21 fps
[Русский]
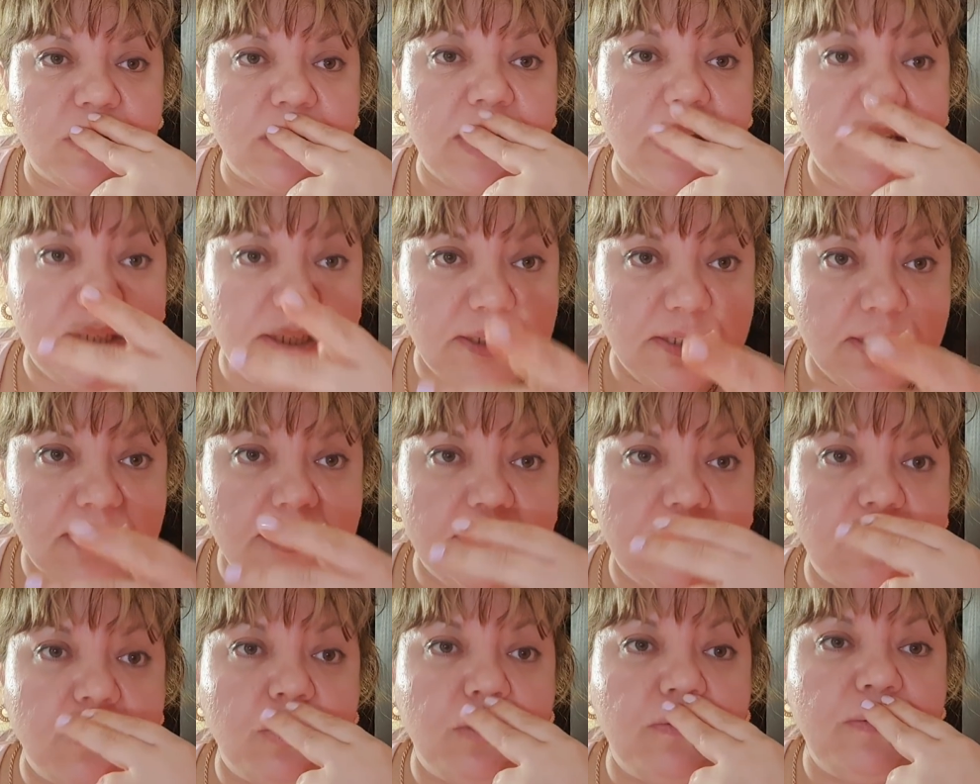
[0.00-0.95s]
Я один день
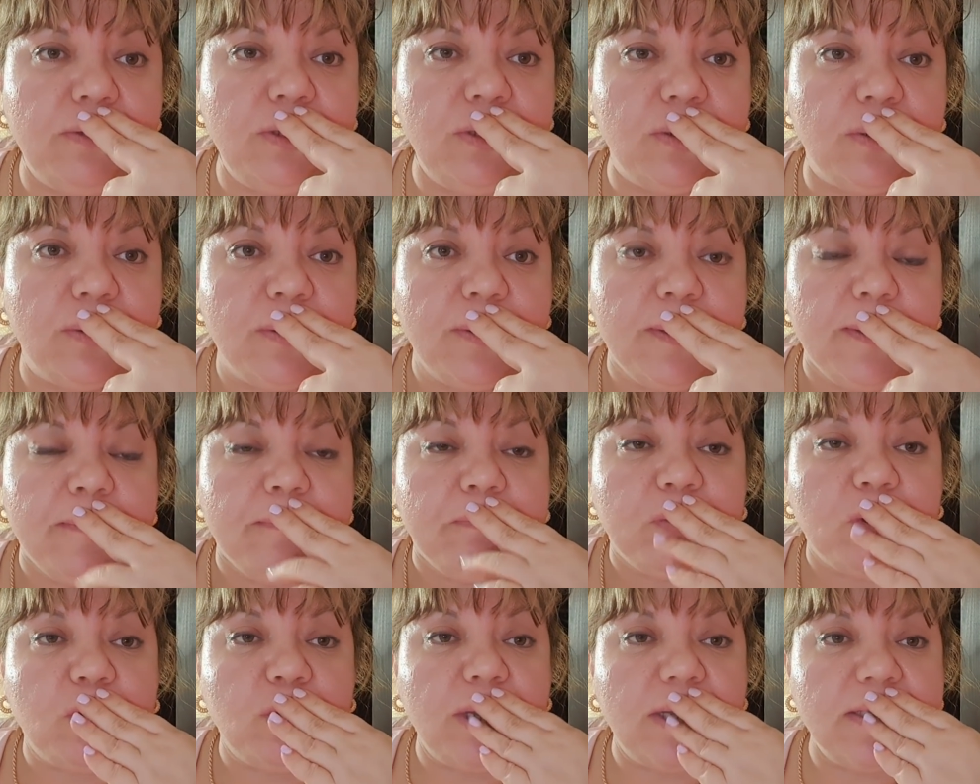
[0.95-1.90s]
сделаю видео,
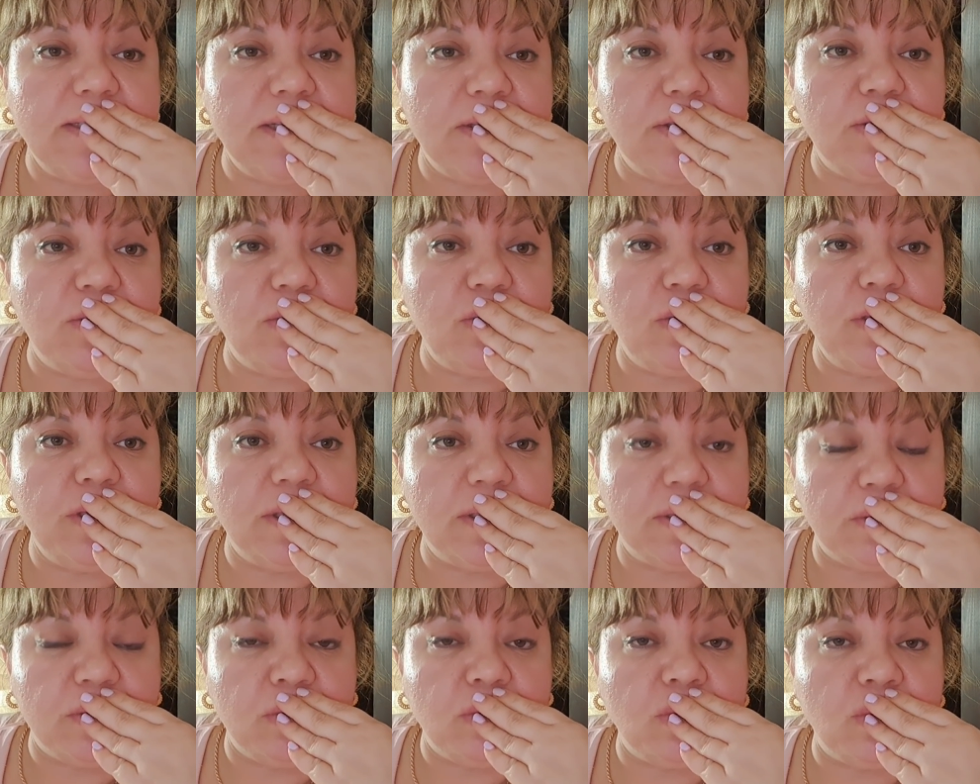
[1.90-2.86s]
куда деньги уходят,
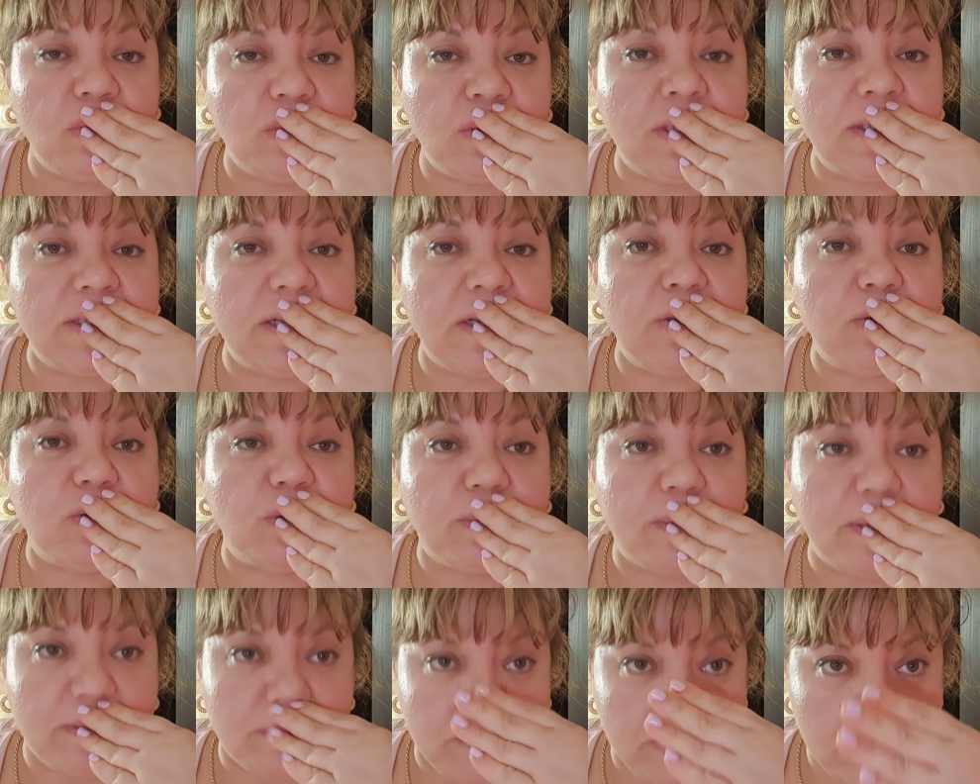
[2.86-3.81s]
Наталья
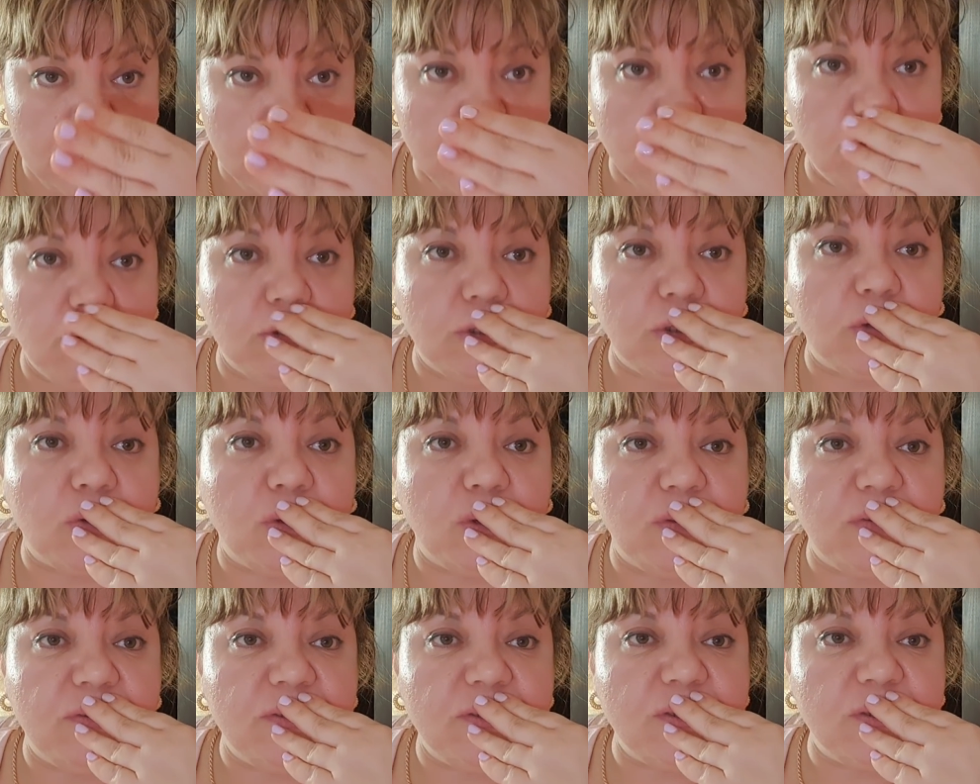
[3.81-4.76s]
Курбанова. Я сделаю такое
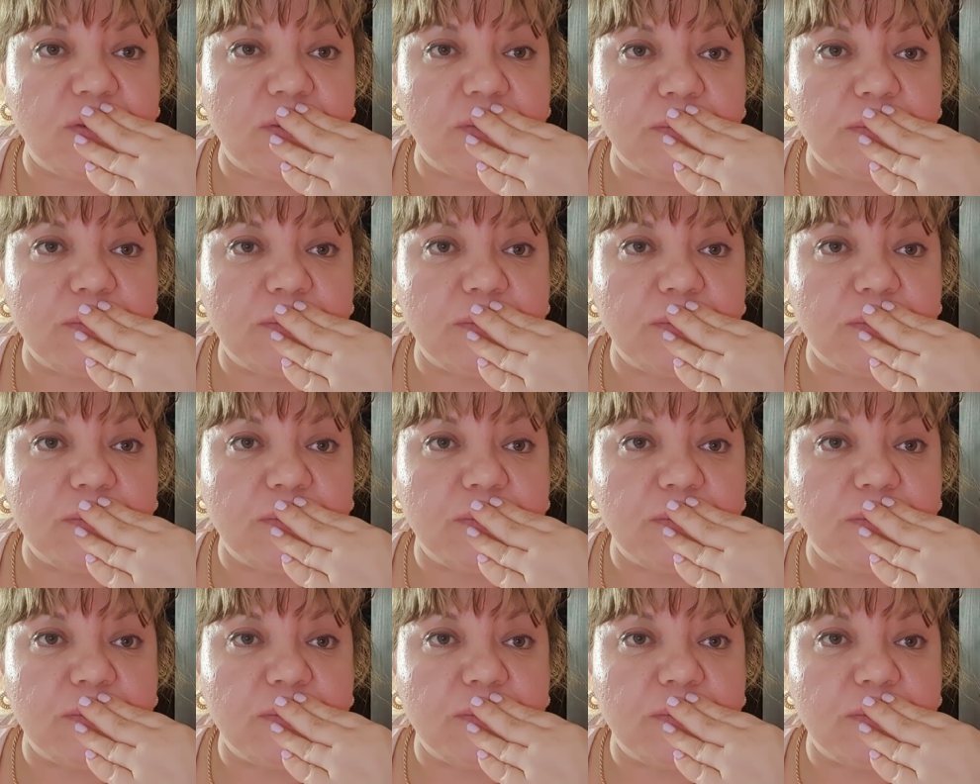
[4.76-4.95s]
видео.